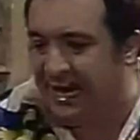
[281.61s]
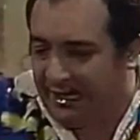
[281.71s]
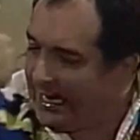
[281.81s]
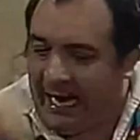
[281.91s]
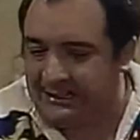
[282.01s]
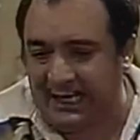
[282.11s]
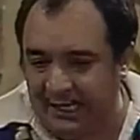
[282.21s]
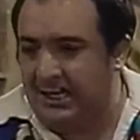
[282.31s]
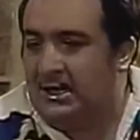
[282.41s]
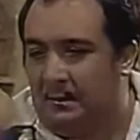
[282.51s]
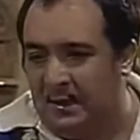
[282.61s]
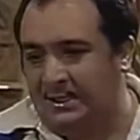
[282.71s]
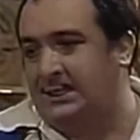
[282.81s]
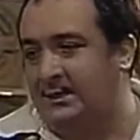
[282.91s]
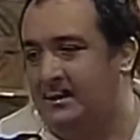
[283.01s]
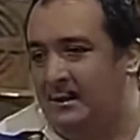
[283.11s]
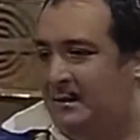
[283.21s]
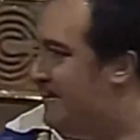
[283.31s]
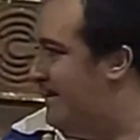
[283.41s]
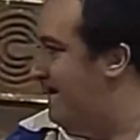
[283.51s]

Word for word: de 30 para arriba, el,